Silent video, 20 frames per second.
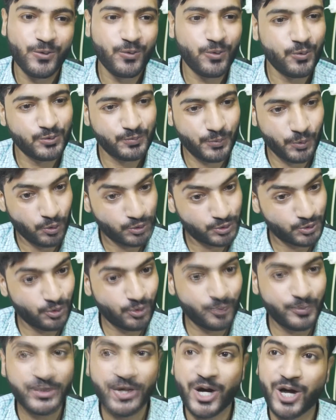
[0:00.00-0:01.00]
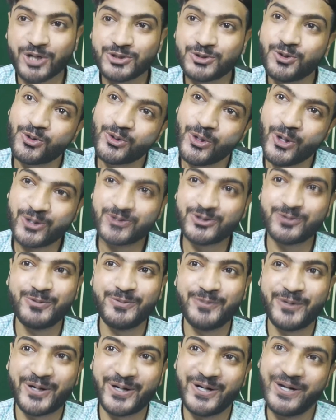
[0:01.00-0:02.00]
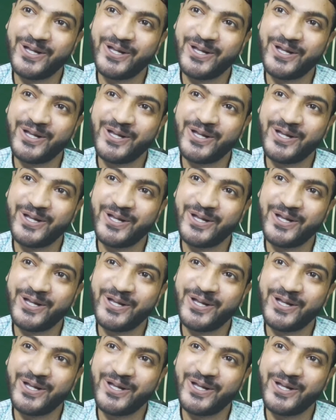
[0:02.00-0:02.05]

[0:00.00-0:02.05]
पड़ोसियों को बिठा के सौ डेढ़ सौ भी पकड़